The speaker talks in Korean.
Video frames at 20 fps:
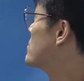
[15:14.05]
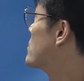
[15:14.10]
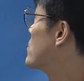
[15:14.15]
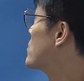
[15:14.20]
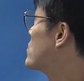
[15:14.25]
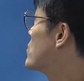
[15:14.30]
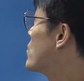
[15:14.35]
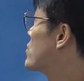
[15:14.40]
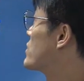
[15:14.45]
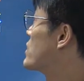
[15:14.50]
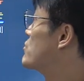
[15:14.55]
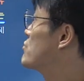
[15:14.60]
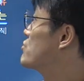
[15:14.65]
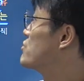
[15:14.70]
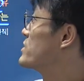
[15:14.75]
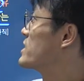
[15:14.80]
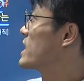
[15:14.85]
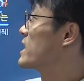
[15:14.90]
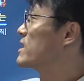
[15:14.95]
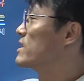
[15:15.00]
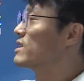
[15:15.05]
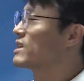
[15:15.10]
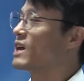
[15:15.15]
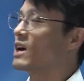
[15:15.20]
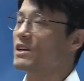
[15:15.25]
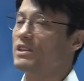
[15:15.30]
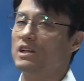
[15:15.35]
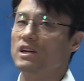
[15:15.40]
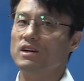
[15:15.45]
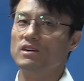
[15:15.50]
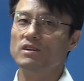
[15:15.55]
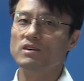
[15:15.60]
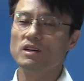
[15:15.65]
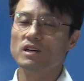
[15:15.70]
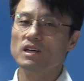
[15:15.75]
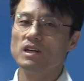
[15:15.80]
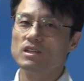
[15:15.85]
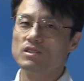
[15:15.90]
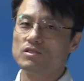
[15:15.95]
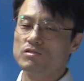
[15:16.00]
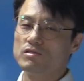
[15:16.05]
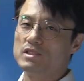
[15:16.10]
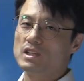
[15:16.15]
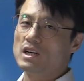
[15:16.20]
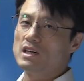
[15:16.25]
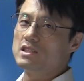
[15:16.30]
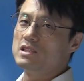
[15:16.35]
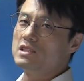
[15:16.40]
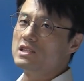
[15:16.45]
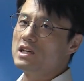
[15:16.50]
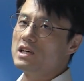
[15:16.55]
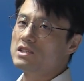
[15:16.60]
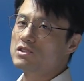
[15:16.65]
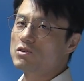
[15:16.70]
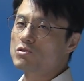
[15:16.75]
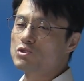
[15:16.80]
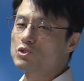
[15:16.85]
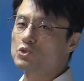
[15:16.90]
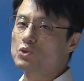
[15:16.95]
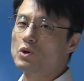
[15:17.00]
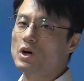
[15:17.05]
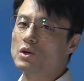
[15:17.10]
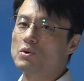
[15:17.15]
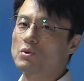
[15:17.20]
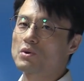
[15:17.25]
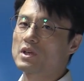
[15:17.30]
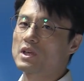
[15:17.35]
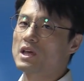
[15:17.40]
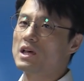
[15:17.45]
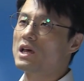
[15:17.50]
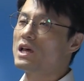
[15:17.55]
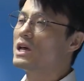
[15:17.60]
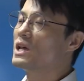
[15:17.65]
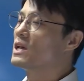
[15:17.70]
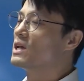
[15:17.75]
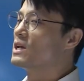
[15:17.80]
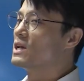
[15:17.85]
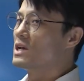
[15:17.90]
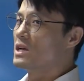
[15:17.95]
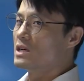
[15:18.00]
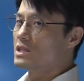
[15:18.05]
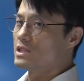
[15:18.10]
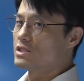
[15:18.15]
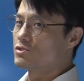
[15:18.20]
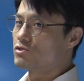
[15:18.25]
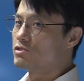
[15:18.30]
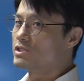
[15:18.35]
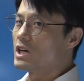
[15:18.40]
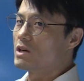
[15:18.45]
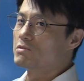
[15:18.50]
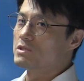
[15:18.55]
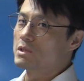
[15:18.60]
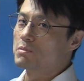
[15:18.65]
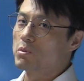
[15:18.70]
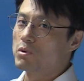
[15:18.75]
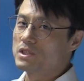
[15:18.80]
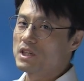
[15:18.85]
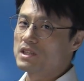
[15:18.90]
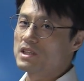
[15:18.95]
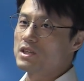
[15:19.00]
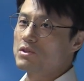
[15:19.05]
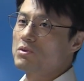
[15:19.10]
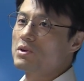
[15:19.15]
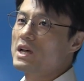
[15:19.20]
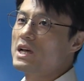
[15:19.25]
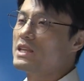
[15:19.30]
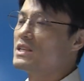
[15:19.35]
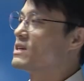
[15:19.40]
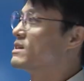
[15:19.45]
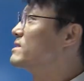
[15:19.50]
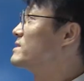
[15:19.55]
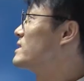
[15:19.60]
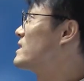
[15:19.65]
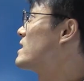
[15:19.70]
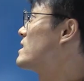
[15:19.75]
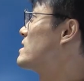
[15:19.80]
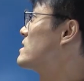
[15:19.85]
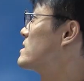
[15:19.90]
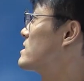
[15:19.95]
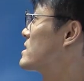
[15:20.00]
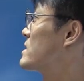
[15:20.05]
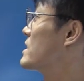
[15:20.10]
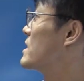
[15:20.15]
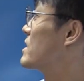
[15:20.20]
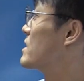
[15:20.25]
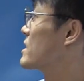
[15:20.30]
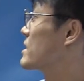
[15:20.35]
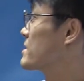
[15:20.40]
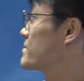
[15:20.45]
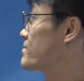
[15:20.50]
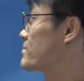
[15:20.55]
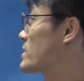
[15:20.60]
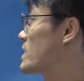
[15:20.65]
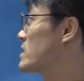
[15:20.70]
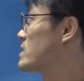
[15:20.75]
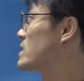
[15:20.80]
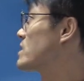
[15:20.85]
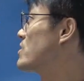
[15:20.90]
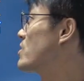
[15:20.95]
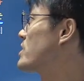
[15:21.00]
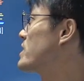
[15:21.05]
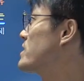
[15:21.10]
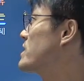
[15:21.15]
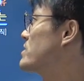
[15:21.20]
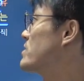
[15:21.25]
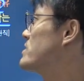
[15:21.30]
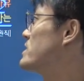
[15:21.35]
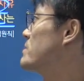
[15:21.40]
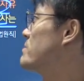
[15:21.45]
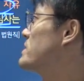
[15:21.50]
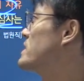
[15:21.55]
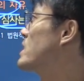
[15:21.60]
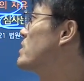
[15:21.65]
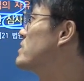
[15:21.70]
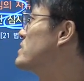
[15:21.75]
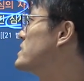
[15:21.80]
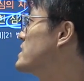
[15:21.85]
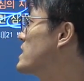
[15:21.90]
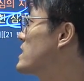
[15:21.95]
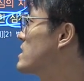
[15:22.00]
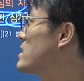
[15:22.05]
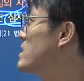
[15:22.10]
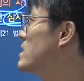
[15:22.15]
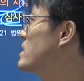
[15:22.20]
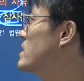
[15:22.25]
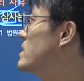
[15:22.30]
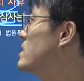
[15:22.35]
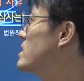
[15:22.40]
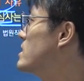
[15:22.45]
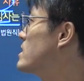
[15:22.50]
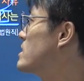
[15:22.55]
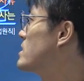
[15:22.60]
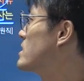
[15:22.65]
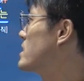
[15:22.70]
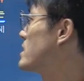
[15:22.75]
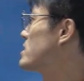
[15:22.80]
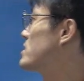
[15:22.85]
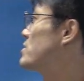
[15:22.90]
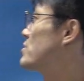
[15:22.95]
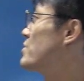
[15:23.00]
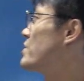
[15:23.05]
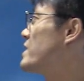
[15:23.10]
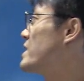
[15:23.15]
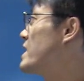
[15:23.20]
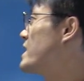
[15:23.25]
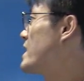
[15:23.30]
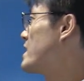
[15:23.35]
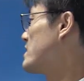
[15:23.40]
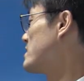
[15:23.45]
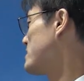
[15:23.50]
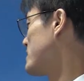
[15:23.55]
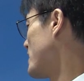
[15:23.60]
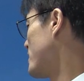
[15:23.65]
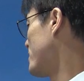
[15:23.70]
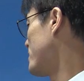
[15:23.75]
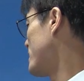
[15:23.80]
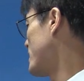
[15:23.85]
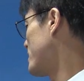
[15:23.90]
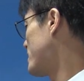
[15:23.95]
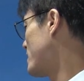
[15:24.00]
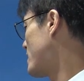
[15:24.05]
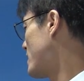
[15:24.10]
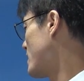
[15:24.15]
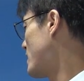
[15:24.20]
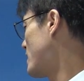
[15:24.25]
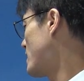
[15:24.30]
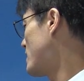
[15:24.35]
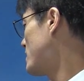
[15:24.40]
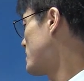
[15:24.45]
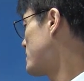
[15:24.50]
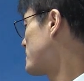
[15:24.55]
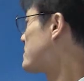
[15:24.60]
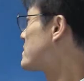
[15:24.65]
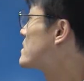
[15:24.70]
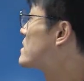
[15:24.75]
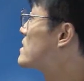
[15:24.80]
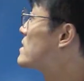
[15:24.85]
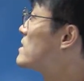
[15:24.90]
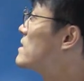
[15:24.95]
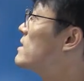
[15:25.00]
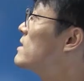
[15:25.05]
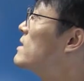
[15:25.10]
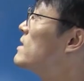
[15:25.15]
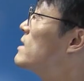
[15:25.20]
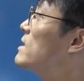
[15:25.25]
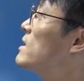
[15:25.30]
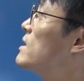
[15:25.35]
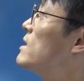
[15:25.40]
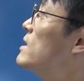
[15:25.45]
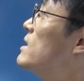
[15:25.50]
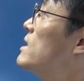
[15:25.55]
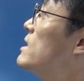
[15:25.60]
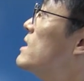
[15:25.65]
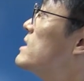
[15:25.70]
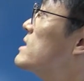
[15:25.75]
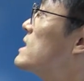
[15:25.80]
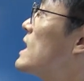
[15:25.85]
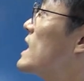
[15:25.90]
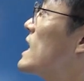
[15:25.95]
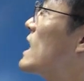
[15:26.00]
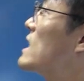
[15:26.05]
뭐 어디 우위가 있는 게 아니라요. 둘다 이제 서로 조화롭게 둘 다 이제 보장제도를 해야 되는데 그래 이제 그러기 위해서 이제 비례원칙으로 이해 예, 의하여야 한다. 자,